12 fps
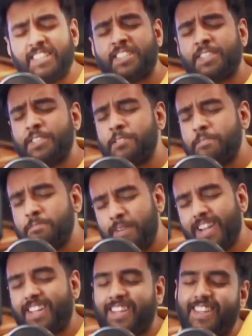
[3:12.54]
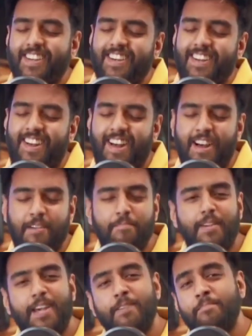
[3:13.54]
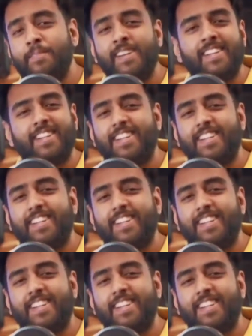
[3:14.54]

तो ये थी कहानी यशराज मुखाटे की